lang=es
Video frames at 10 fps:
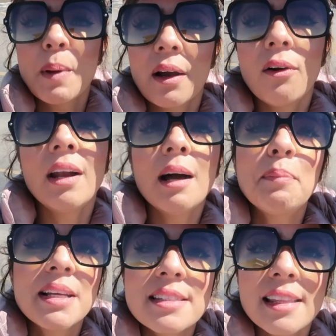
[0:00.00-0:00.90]
pegó la
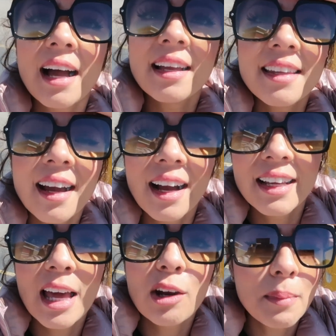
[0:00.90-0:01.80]

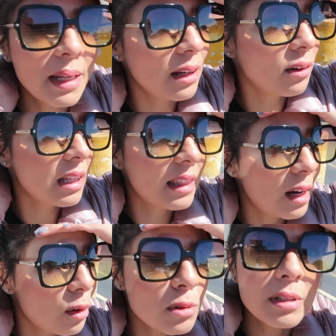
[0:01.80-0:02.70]
pestaña, ya no me quiero
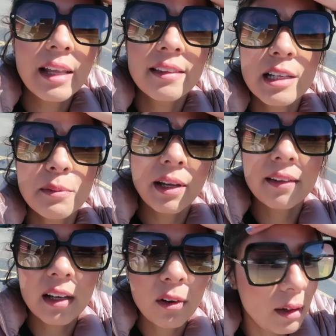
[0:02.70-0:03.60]
quitar los lentes, voy
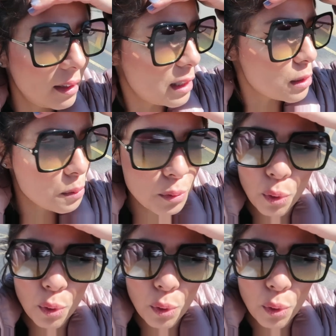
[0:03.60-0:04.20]
a andar con lentes